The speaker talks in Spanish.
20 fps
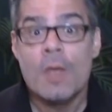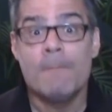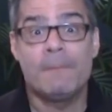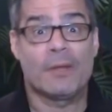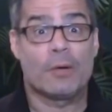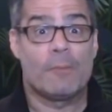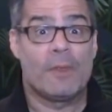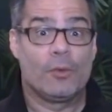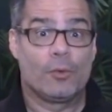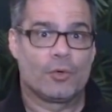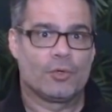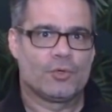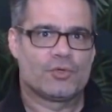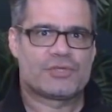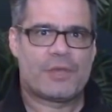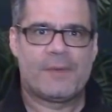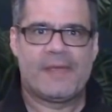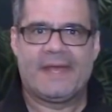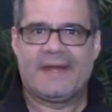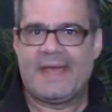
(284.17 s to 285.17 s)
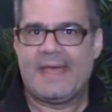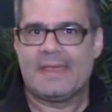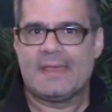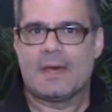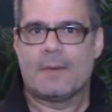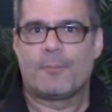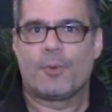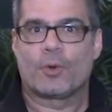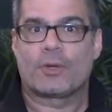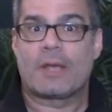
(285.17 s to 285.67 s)
Pero Maduro no sabía
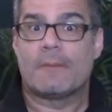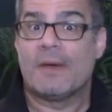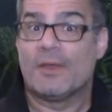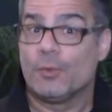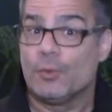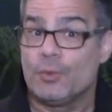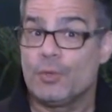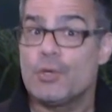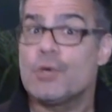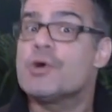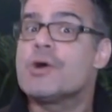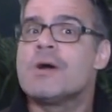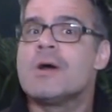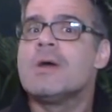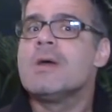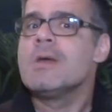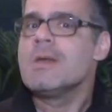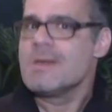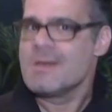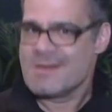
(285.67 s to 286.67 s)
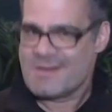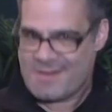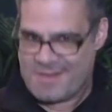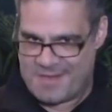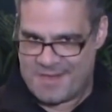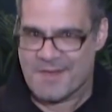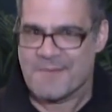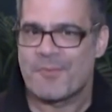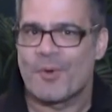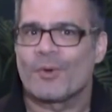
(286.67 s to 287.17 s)
nada, porque a Maduro,
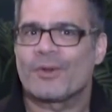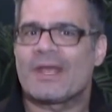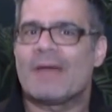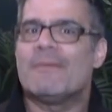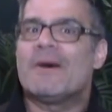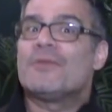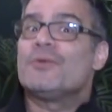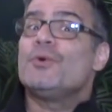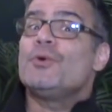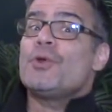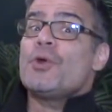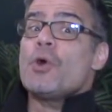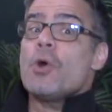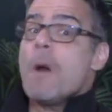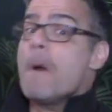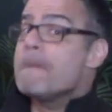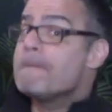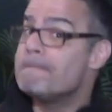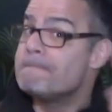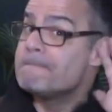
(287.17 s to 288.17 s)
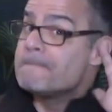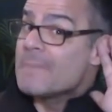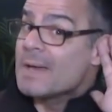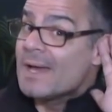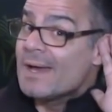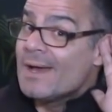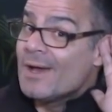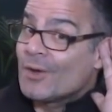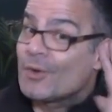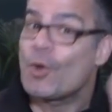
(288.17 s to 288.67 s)
porque a Maduro
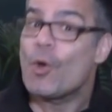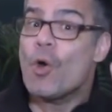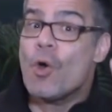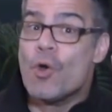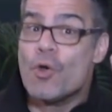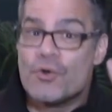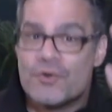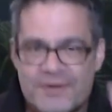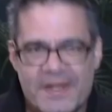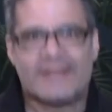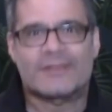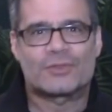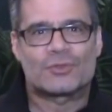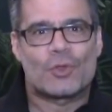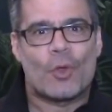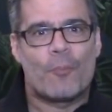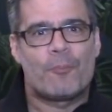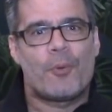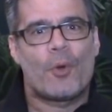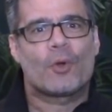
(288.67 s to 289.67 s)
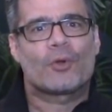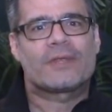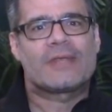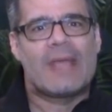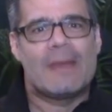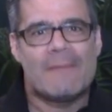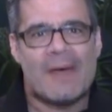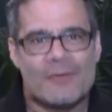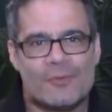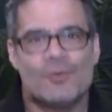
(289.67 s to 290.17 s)
Correcto,
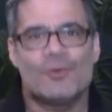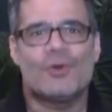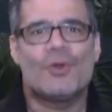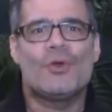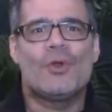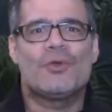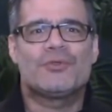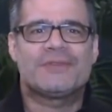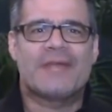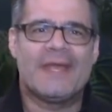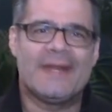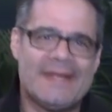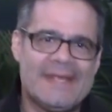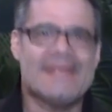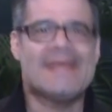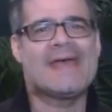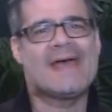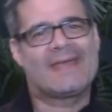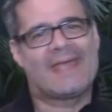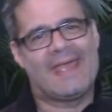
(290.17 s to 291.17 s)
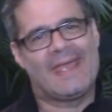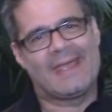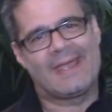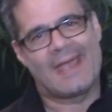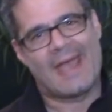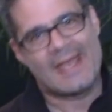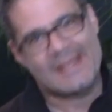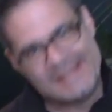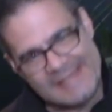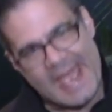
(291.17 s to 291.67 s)
porque a Maduro lo tenían
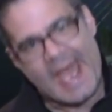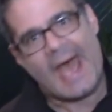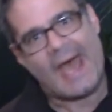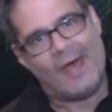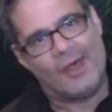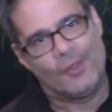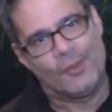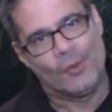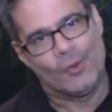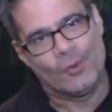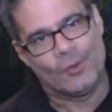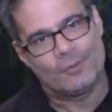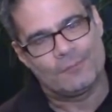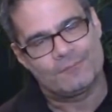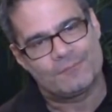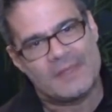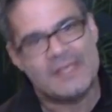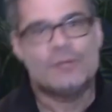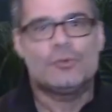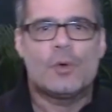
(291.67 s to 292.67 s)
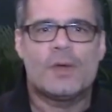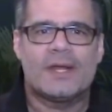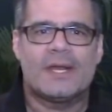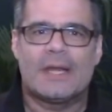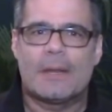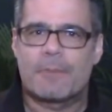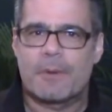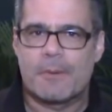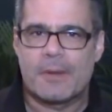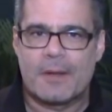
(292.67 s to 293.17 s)
engañado. Y no
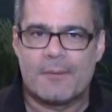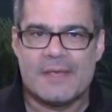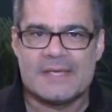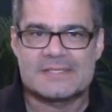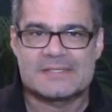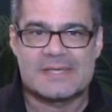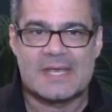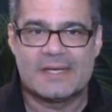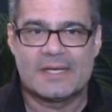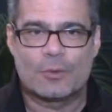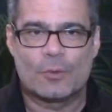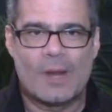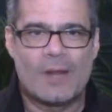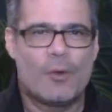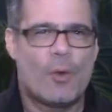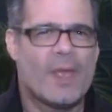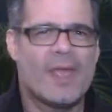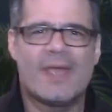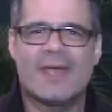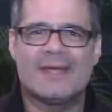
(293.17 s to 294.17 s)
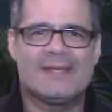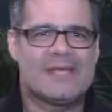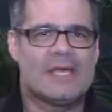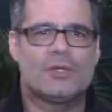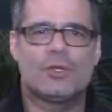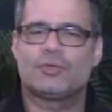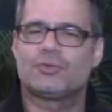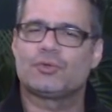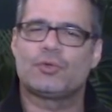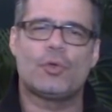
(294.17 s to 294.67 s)
era la primera vez, a Nicolás lo habían
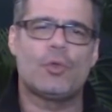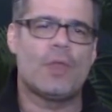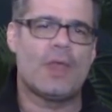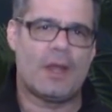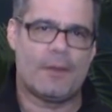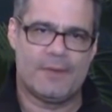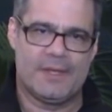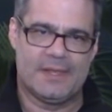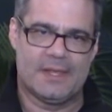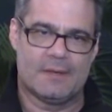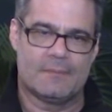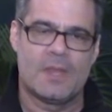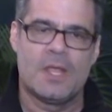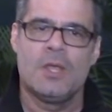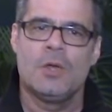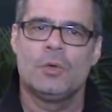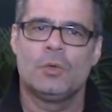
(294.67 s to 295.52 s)
engañado toda la vida.